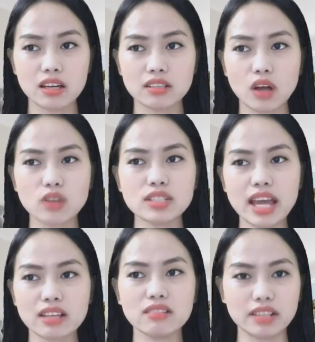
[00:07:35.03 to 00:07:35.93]
nó sẽ
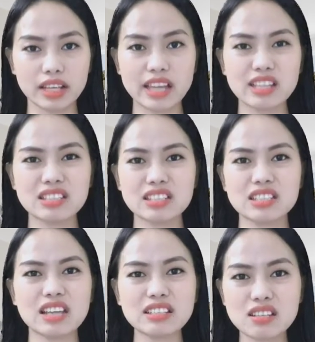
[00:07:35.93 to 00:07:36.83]
ảnh hưởng đến cái
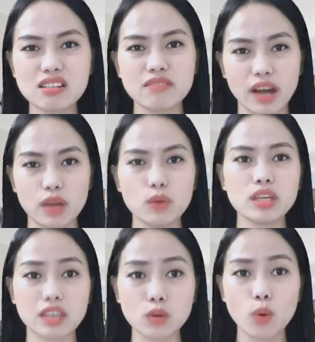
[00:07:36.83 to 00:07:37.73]
danh dự và cái uy
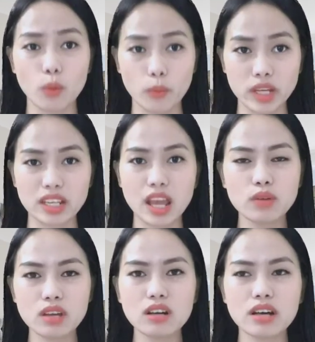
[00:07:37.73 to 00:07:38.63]
tín của mình nếu
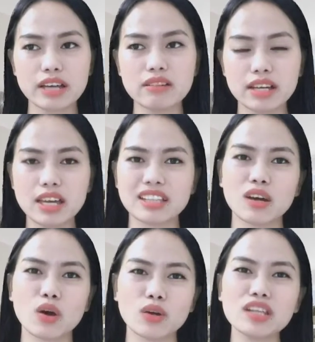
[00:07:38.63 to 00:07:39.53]
như cái người kia người ta
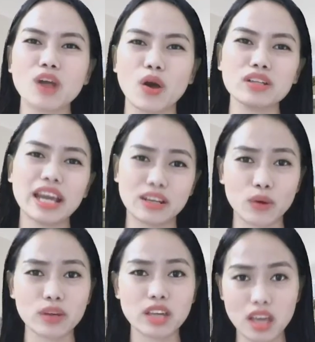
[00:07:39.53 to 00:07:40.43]
có đi nói này
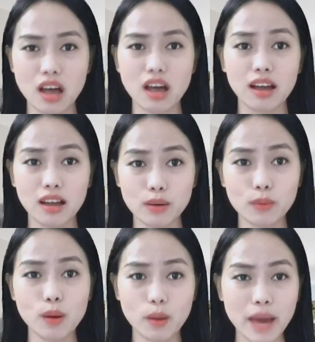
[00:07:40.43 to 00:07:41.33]
nói kia đúng
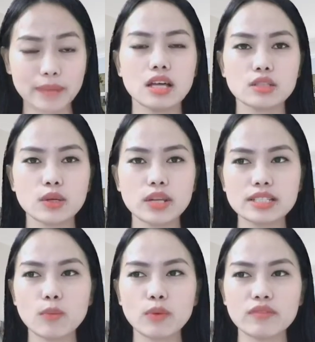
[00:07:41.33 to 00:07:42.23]
không các bạn cho nên
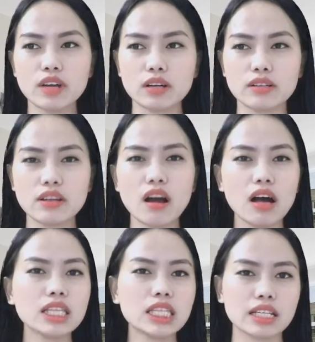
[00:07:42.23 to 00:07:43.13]
trong cái việc là nợ
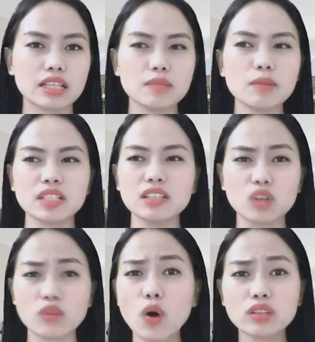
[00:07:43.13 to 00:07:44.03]
ân tình ấy mình đừng
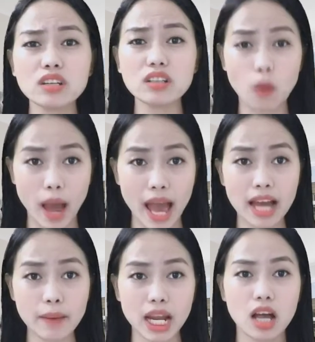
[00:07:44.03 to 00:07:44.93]
có vô tư quá
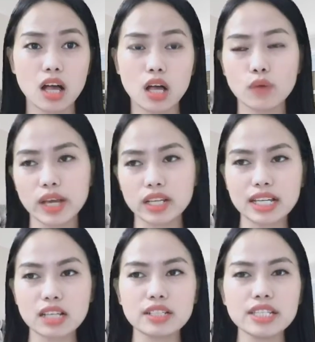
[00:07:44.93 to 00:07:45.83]
các bạn không phải người
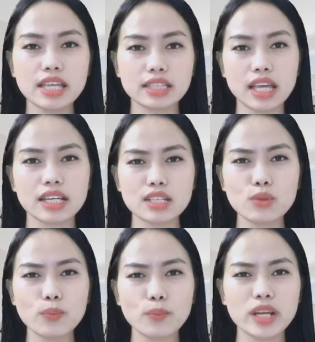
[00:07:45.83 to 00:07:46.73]
ta cứ nhiệt tình người ta
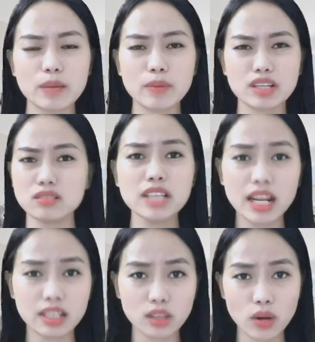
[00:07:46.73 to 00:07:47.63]
giúp mình là mình cứ nhận
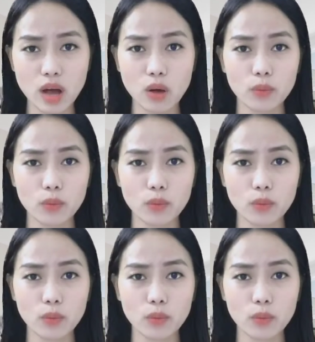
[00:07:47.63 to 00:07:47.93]
thôi đâu